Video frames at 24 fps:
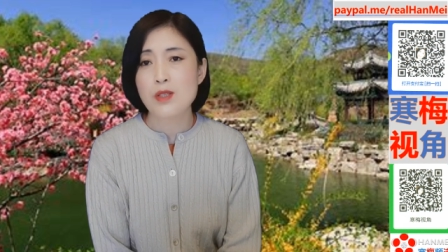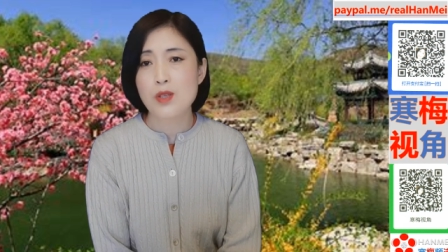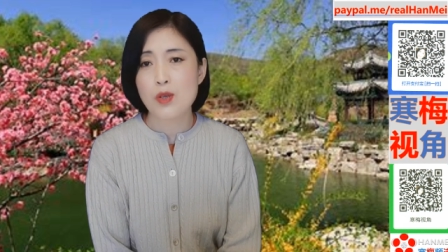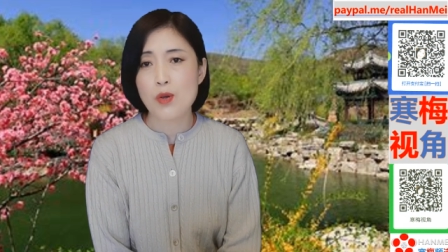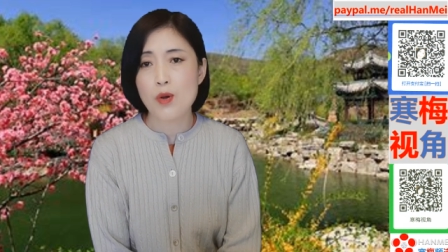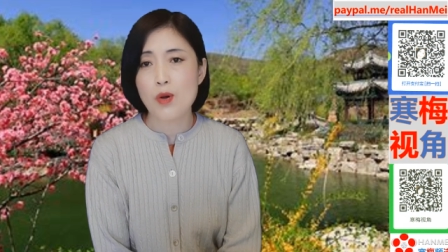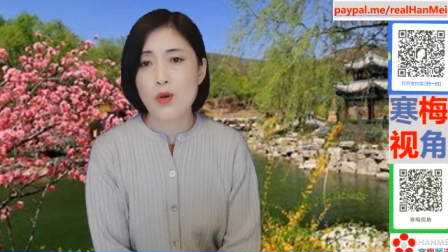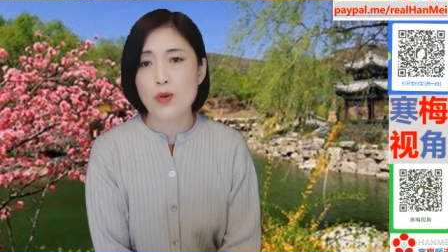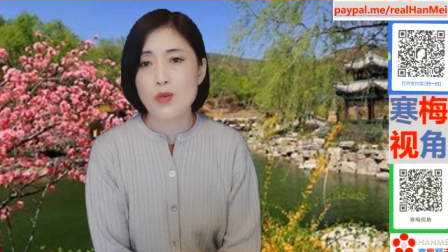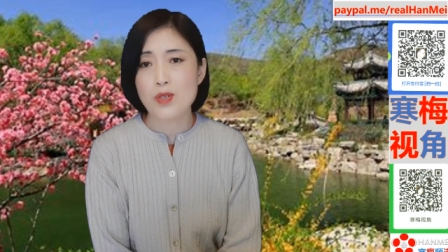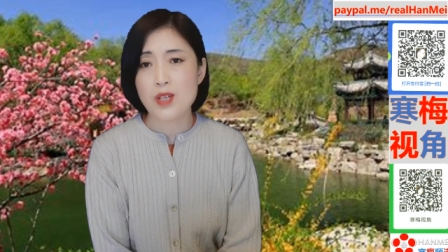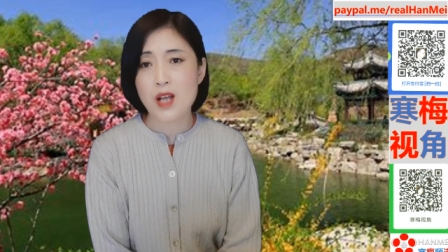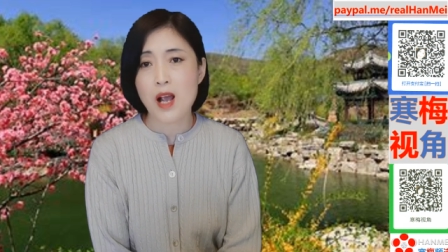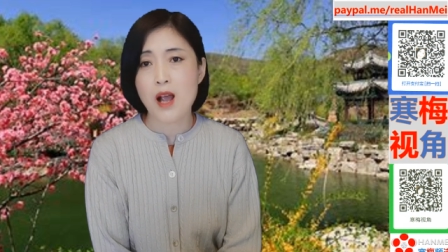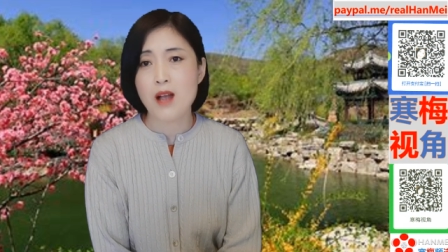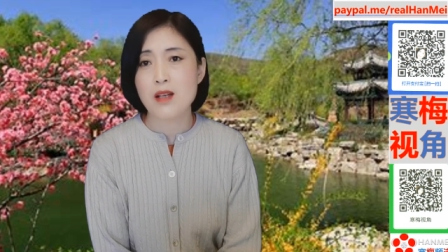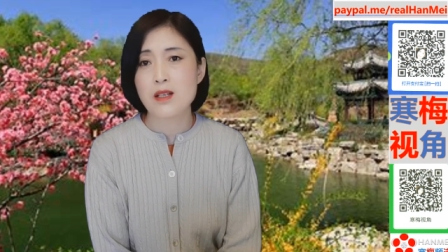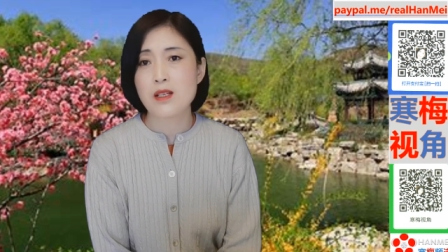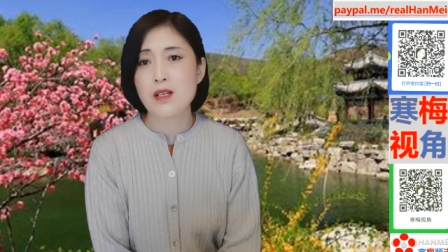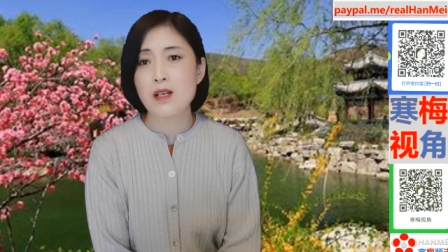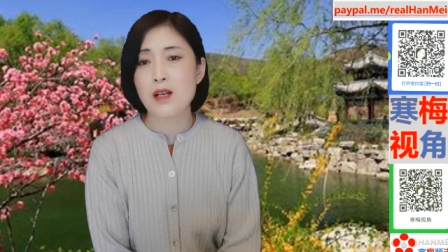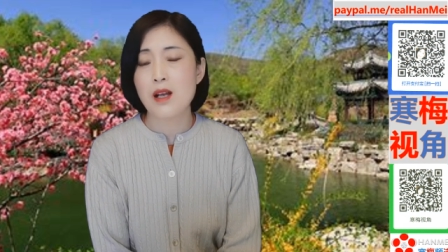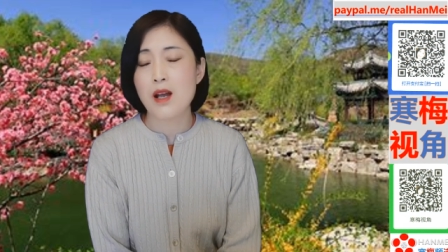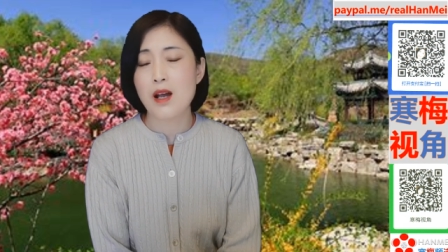就产
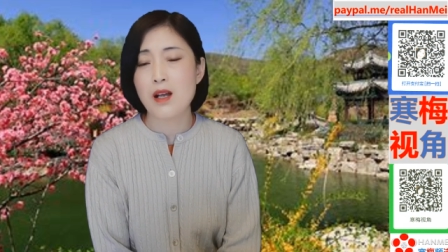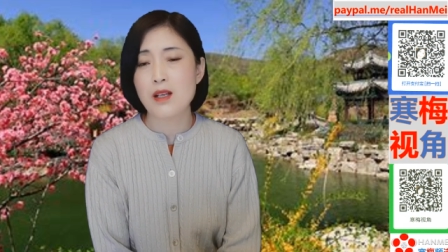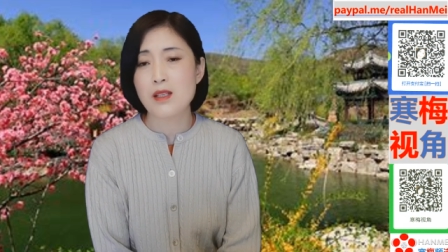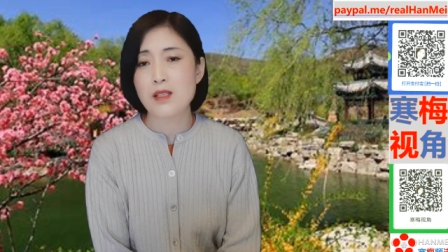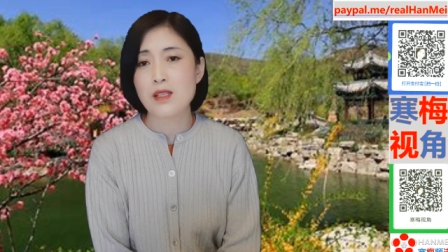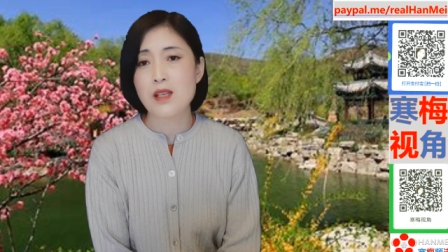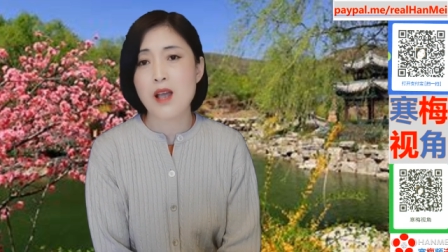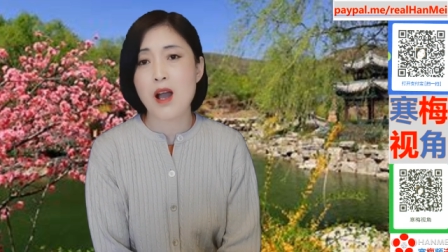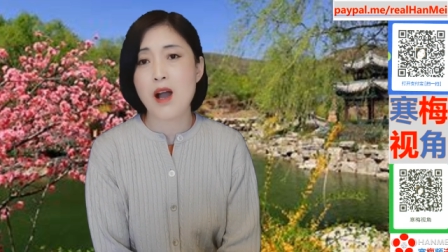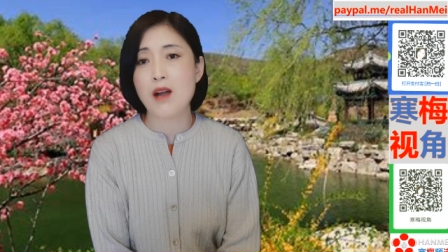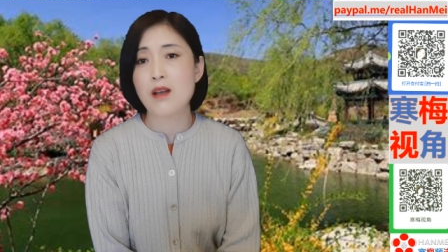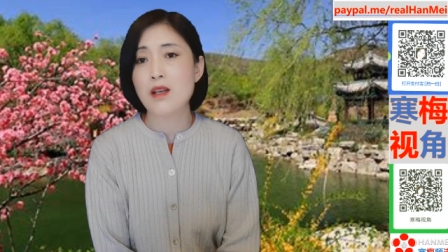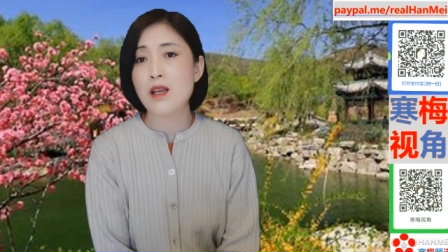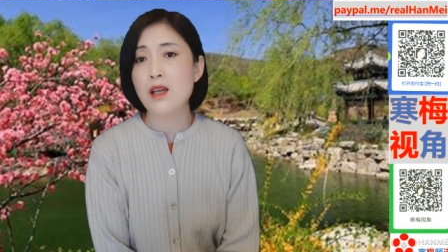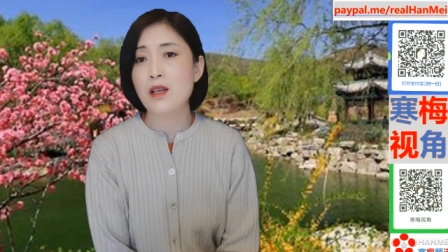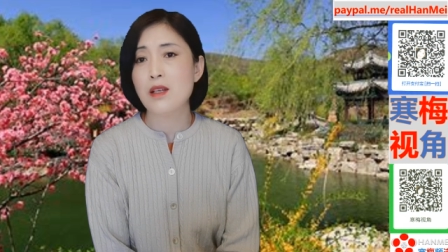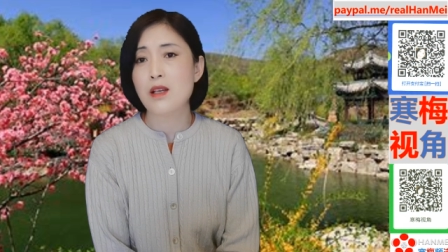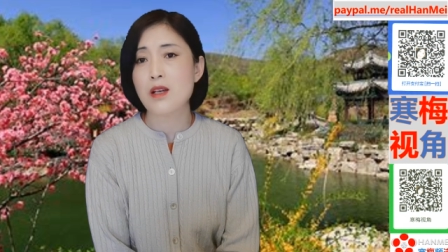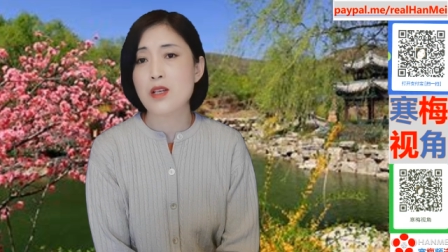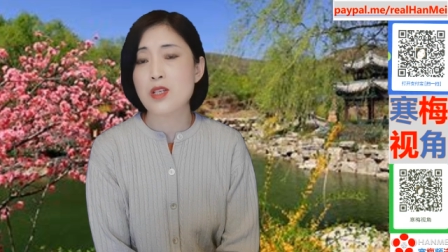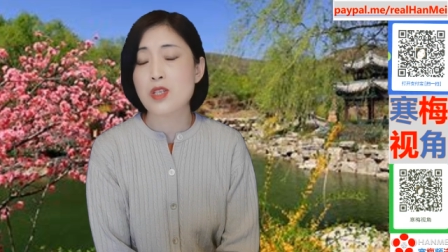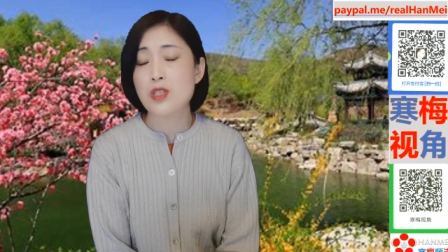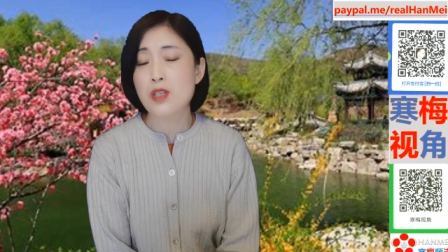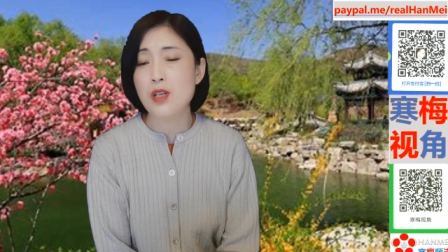生了强烈
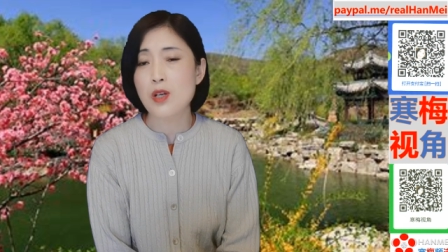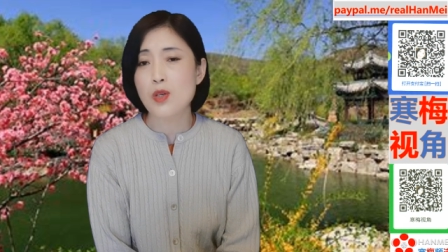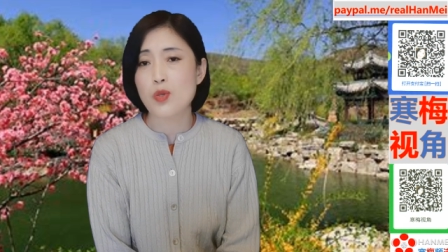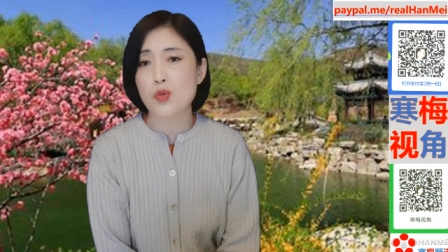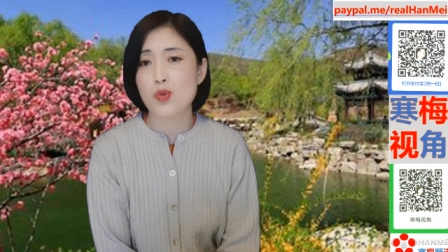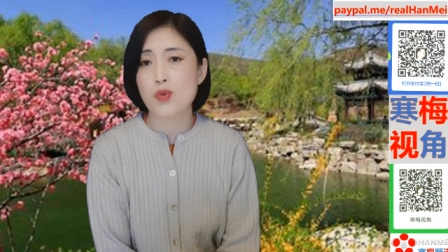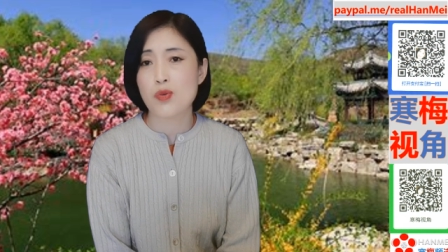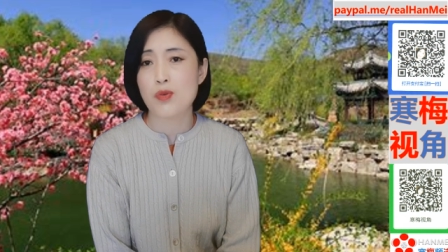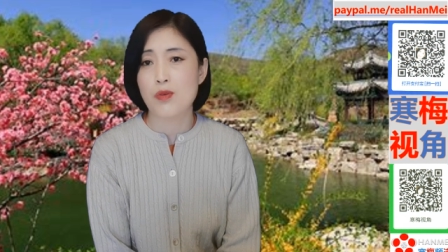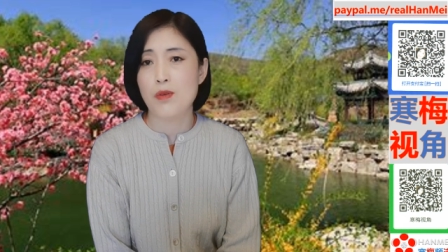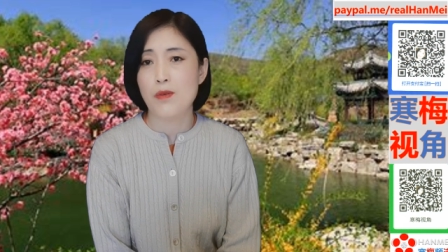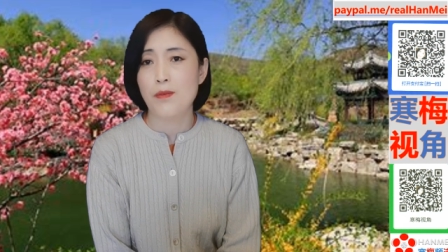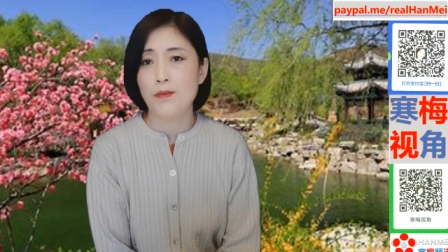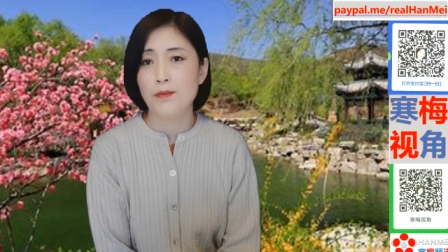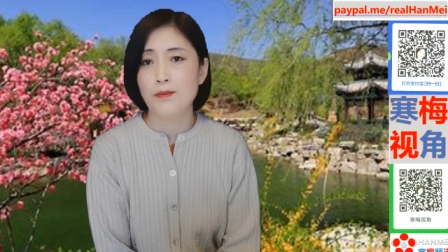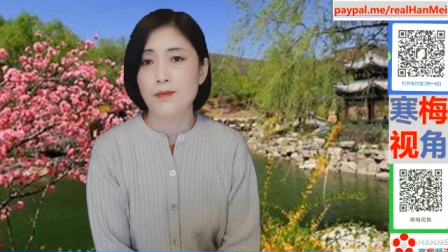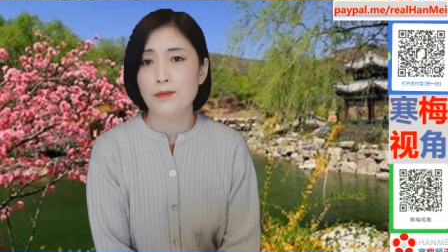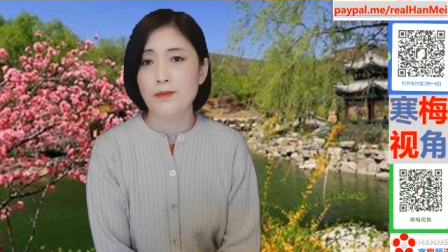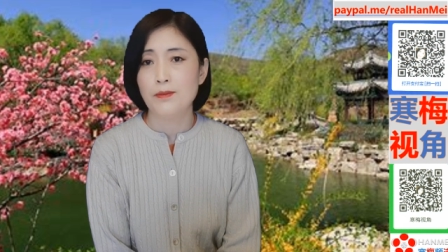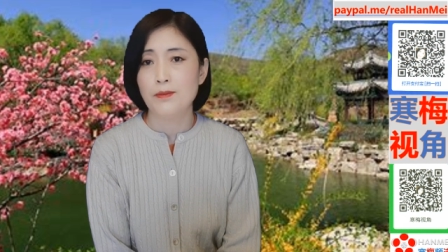的兴趣。